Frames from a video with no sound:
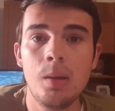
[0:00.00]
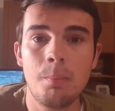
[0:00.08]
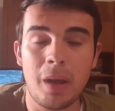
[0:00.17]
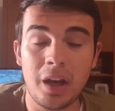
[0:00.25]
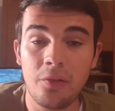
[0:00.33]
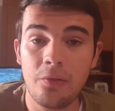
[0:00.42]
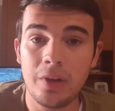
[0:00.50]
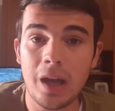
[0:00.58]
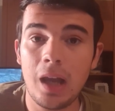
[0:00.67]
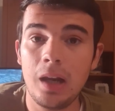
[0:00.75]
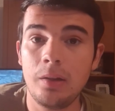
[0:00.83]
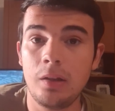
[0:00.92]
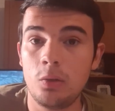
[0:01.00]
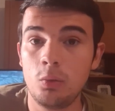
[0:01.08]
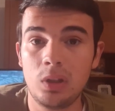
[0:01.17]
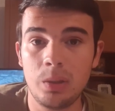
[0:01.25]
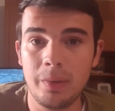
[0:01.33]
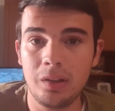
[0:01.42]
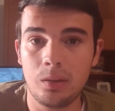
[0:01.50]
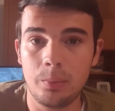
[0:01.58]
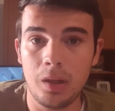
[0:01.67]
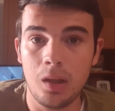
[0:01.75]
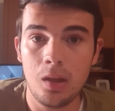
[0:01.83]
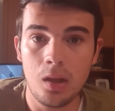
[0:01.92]
ma nel finale, negli
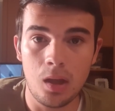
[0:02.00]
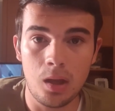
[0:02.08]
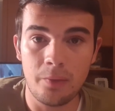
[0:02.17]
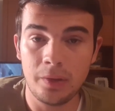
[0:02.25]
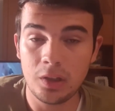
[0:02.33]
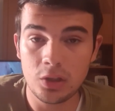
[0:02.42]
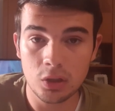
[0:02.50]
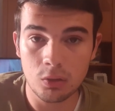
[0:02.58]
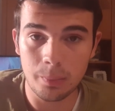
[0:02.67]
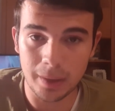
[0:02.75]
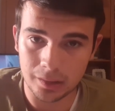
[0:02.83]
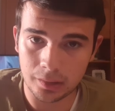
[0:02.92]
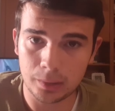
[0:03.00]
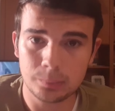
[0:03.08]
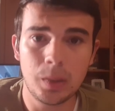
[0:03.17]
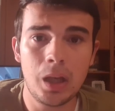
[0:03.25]
ultimissimi eh, 25 metri,